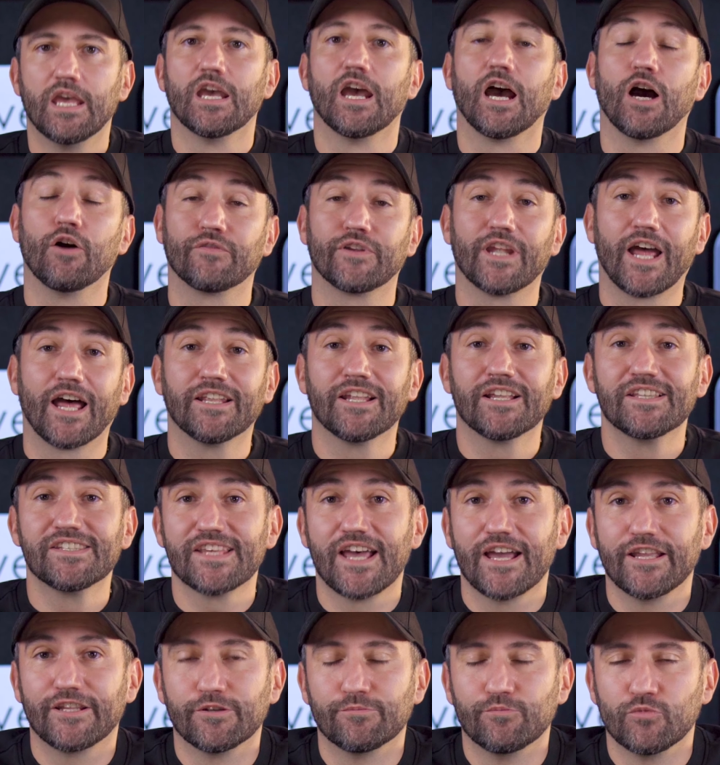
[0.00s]
Auf der anderen
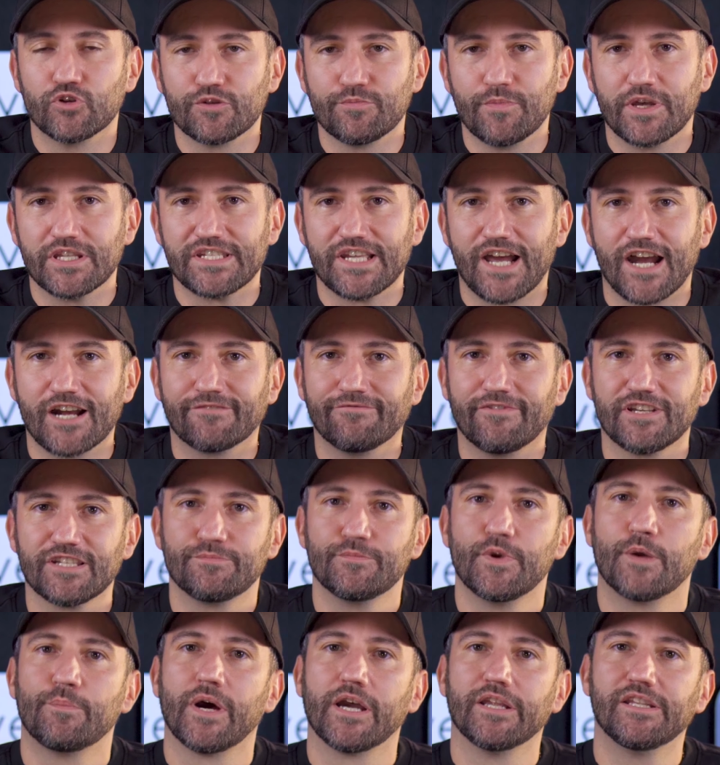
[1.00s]
Seite muss man sagen, was
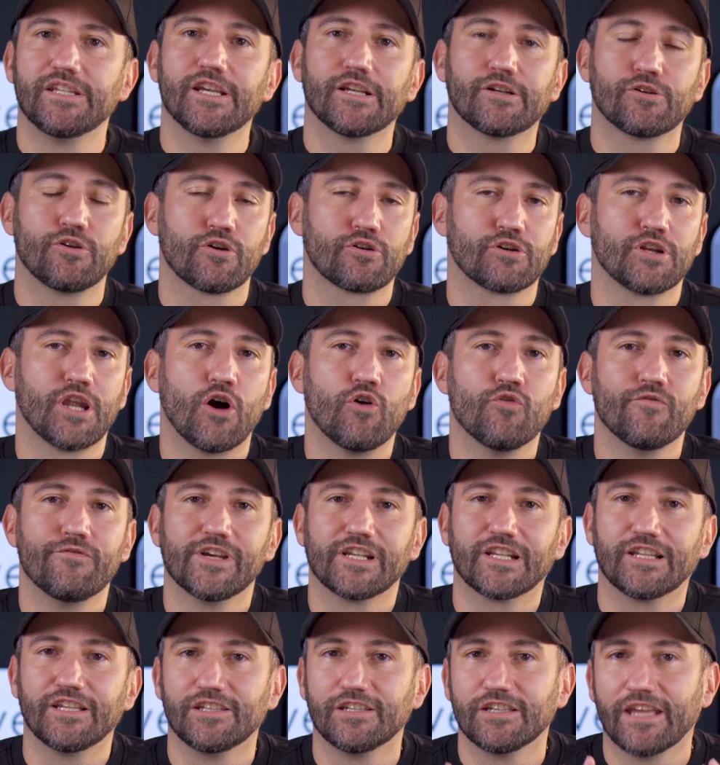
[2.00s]
mir bei TikTok Now
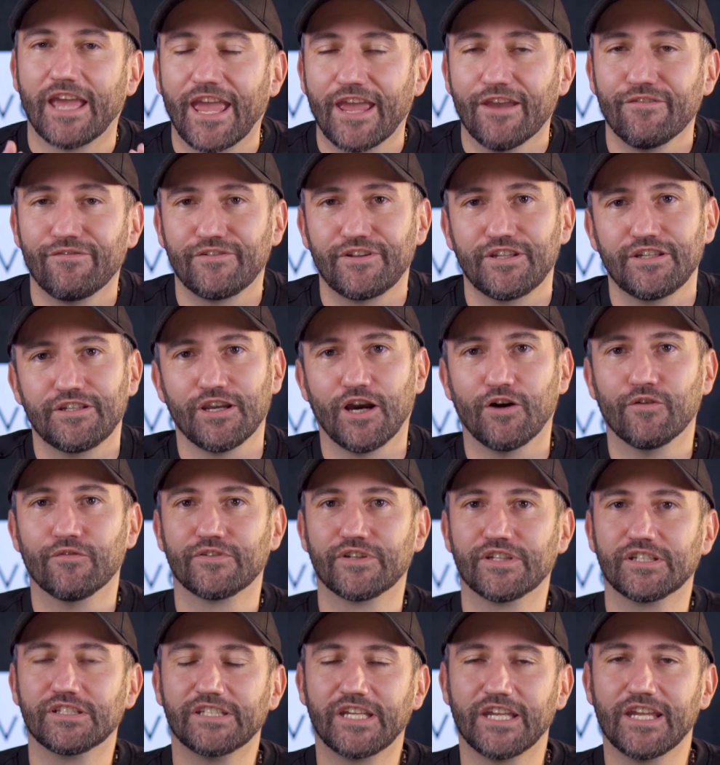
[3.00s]
wirklich heftig auf
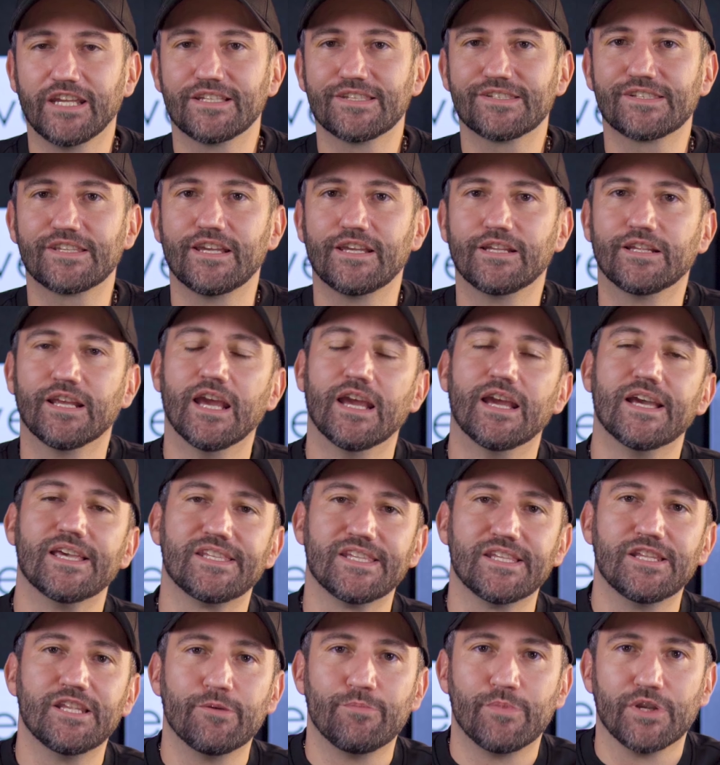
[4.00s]
den Keks geht,
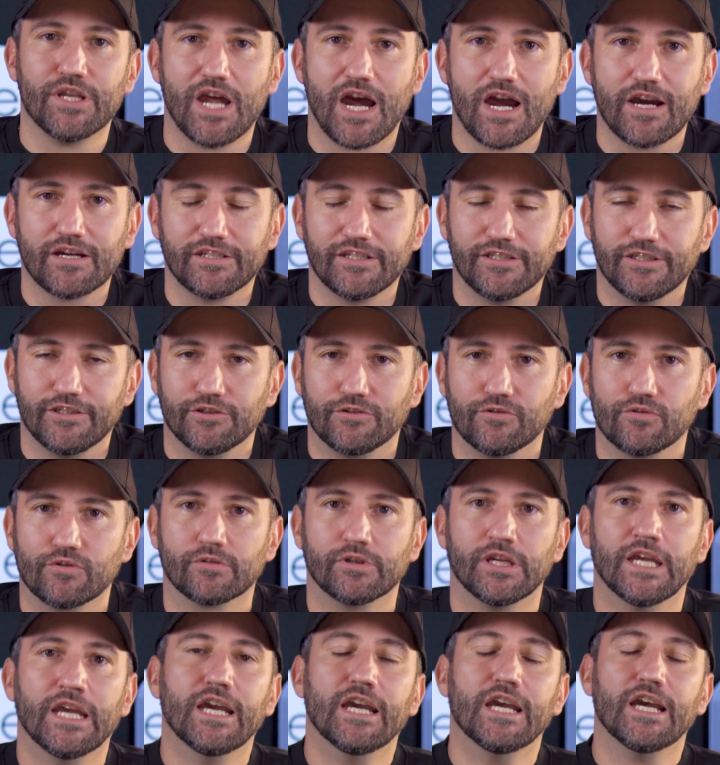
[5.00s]
sind die Benachrichtigungen.
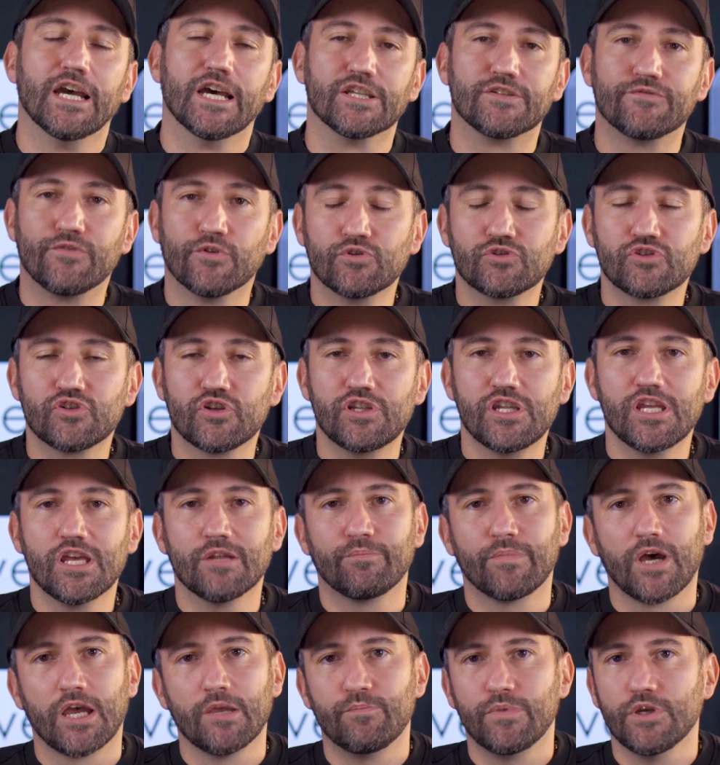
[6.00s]
Es funktioniert
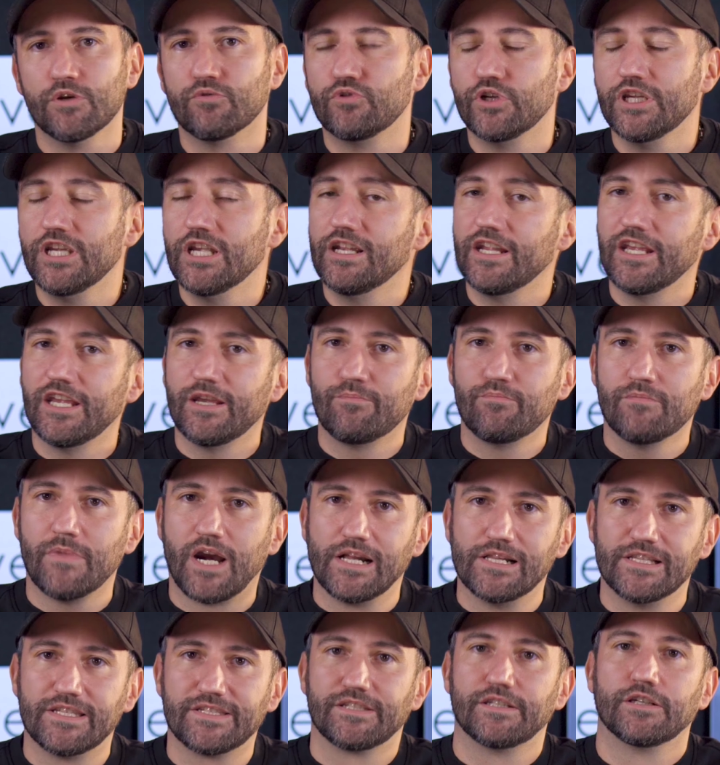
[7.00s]
bei BeReal eben
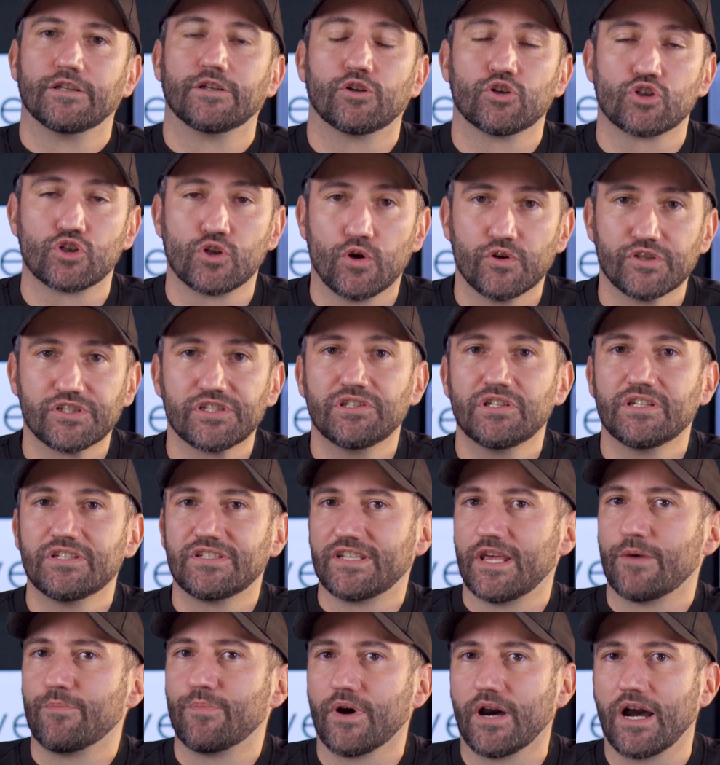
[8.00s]
als ein geschlossenes,
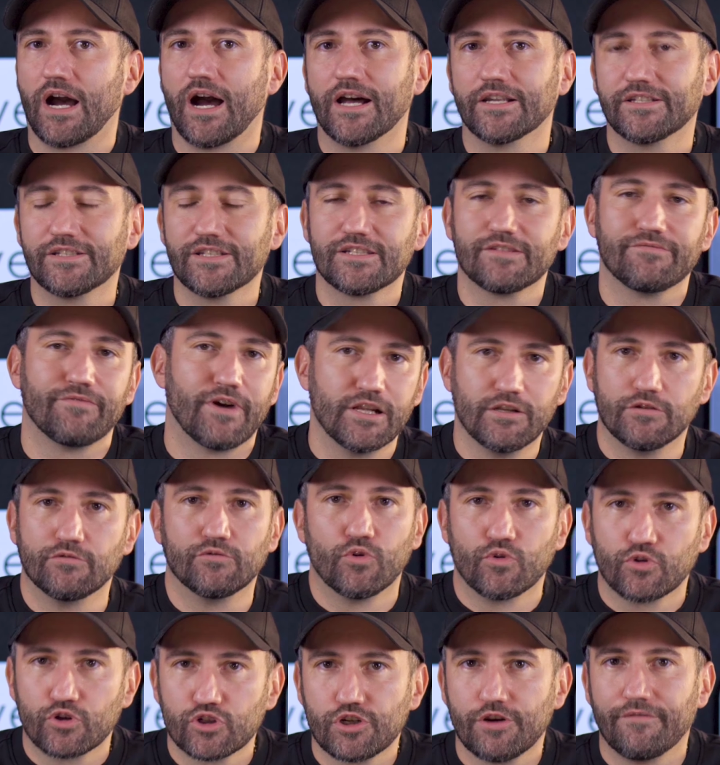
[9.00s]
separates, weil
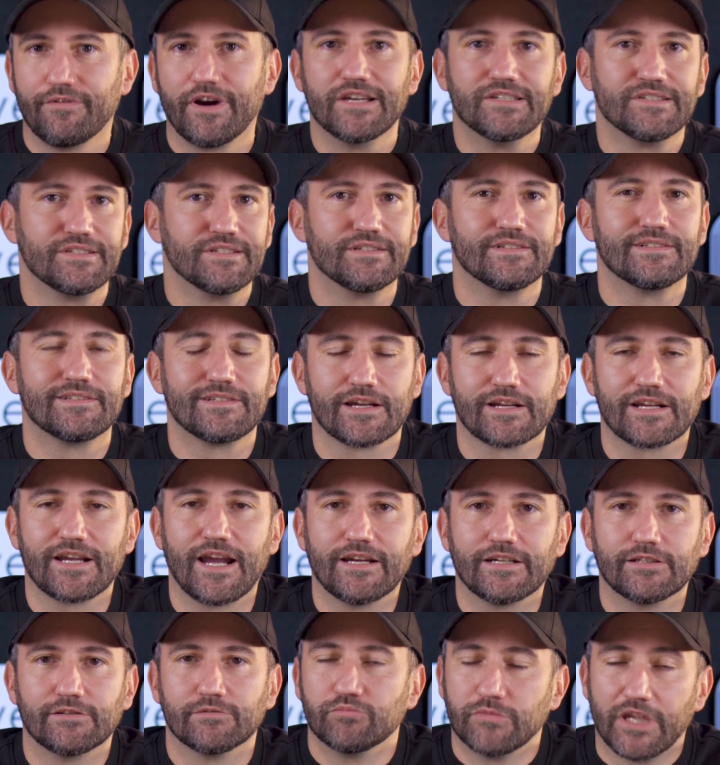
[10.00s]
logischerweise es ist ja
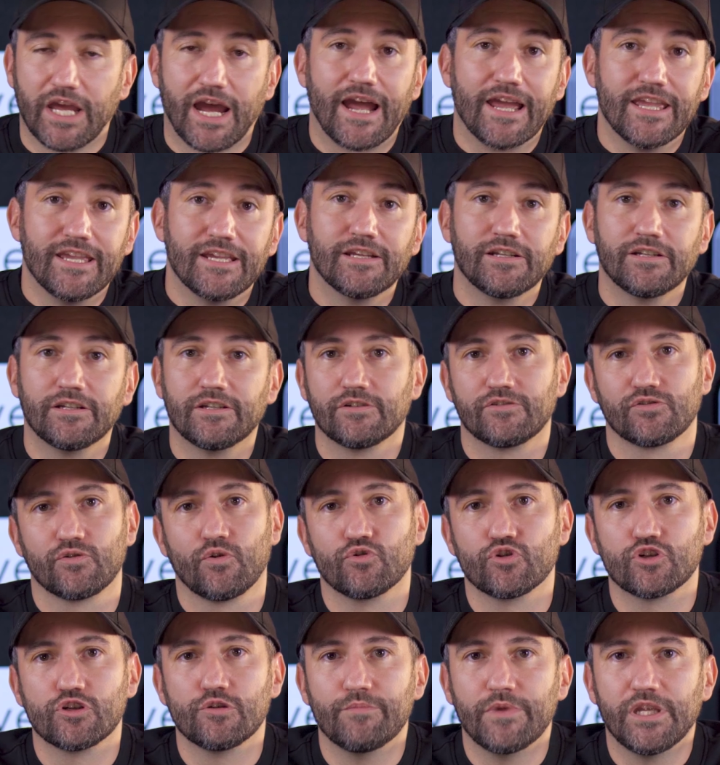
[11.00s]
keine eigene
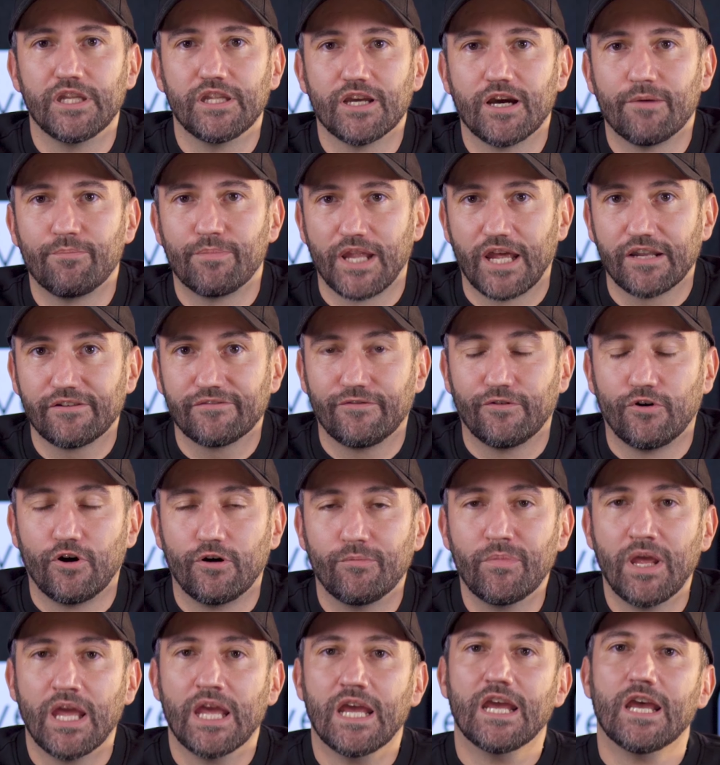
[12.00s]

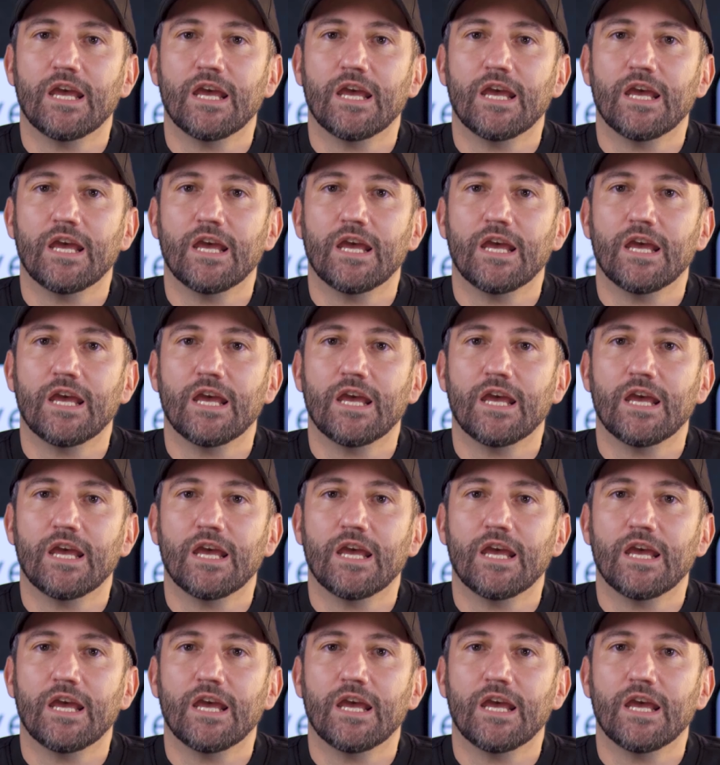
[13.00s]
Social-Media-Plattform.